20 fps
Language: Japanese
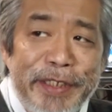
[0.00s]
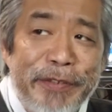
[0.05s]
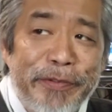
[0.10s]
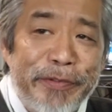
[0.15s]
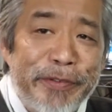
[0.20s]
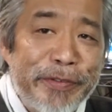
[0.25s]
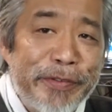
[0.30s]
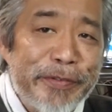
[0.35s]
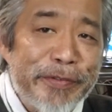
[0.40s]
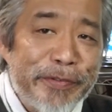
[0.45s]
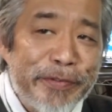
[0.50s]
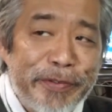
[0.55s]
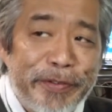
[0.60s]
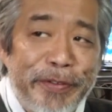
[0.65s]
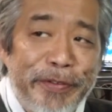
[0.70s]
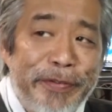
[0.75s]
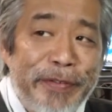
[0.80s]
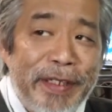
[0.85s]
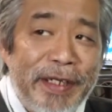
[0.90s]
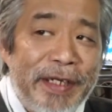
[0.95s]
仕事をすると
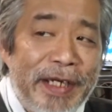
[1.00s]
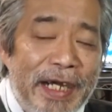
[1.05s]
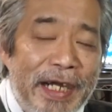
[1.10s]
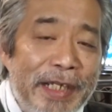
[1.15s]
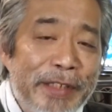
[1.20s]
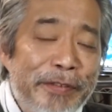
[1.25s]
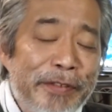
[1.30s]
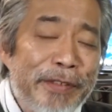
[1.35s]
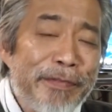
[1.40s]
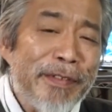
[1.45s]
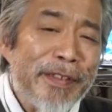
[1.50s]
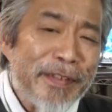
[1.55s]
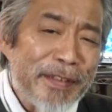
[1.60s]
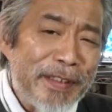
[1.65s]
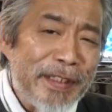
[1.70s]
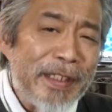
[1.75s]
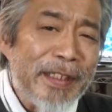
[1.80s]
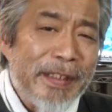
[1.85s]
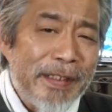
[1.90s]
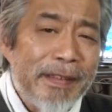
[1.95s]
はかどりますね。